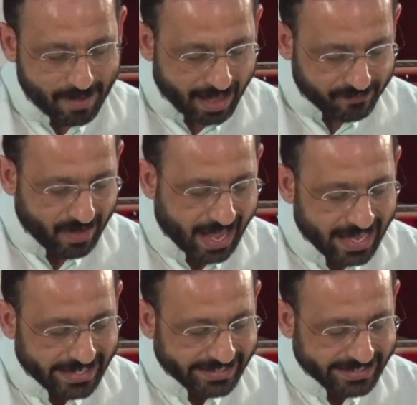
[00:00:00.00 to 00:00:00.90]

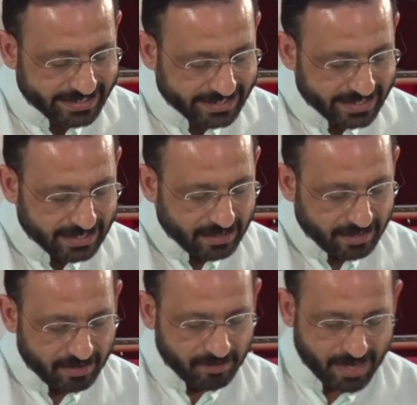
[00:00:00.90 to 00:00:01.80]
بأفعالي
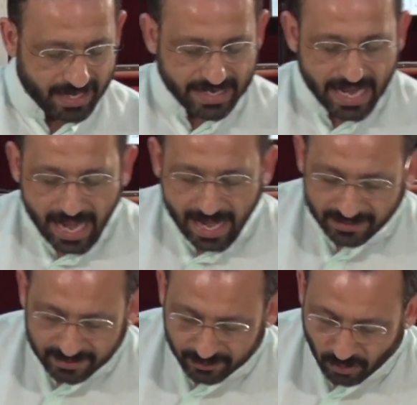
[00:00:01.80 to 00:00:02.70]
إيماني
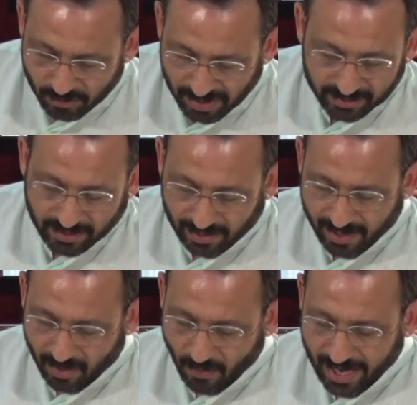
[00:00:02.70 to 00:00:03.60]
أنت تؤمن أن
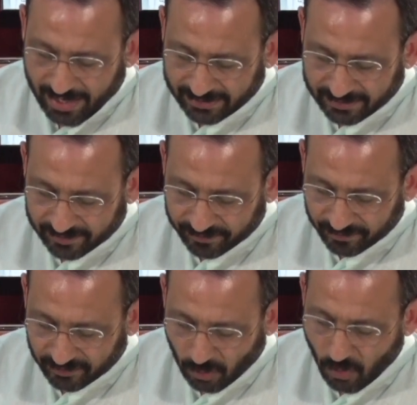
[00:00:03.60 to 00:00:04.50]
الله واحد
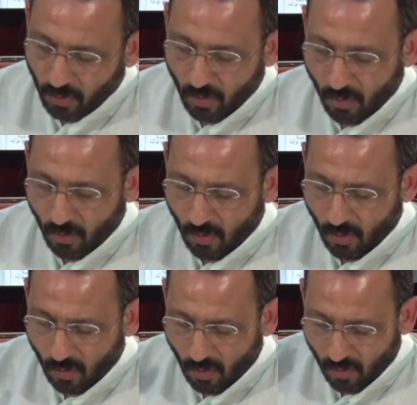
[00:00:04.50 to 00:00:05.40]

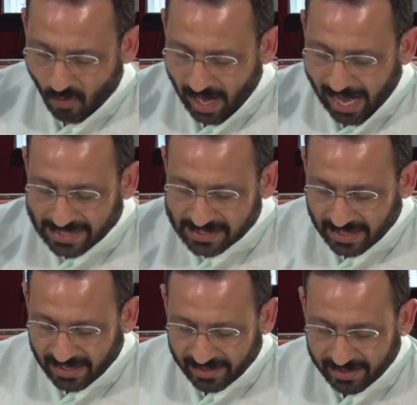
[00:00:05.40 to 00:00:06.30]
أوه
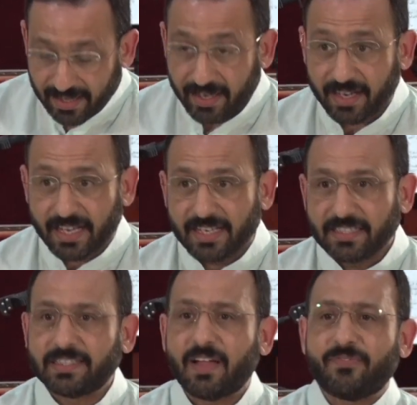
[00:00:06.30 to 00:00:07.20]
حسنا
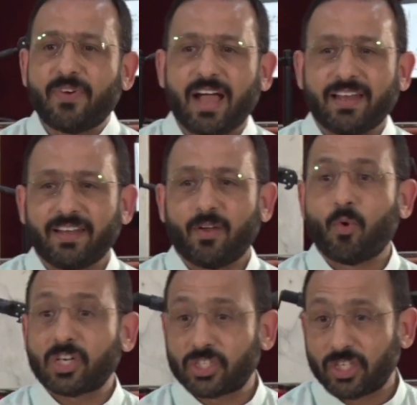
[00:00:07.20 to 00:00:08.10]
تفعل
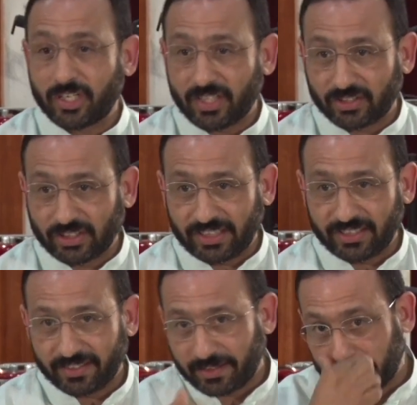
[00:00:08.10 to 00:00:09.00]

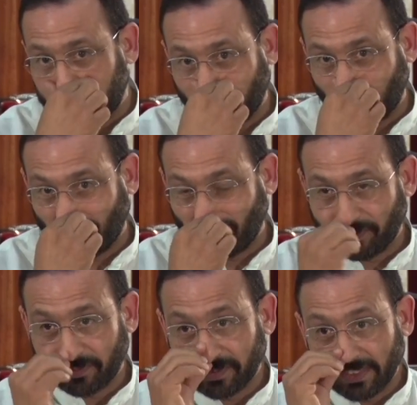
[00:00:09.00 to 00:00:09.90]
والشياطين
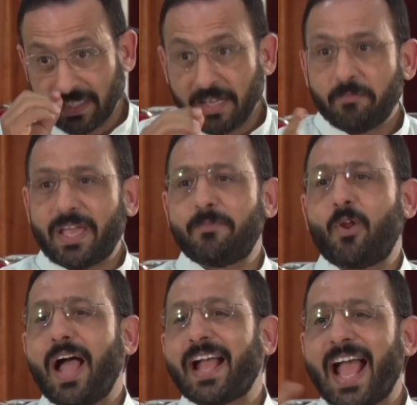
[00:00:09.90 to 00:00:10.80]

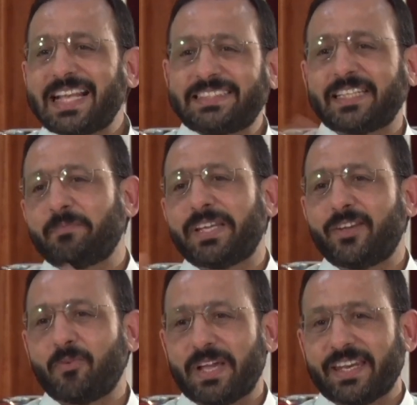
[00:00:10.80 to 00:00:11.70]
بيعملوا حاجة أزيد
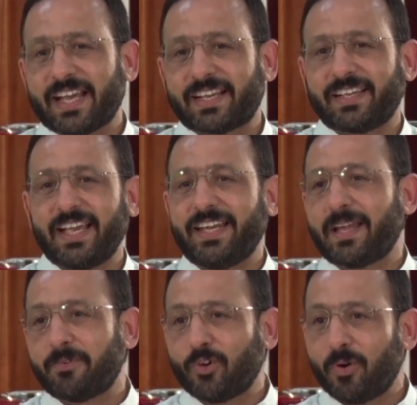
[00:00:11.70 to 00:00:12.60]
مني ومنك
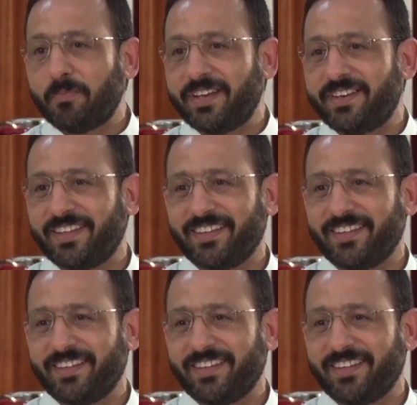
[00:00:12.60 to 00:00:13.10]
إحنا بنؤمن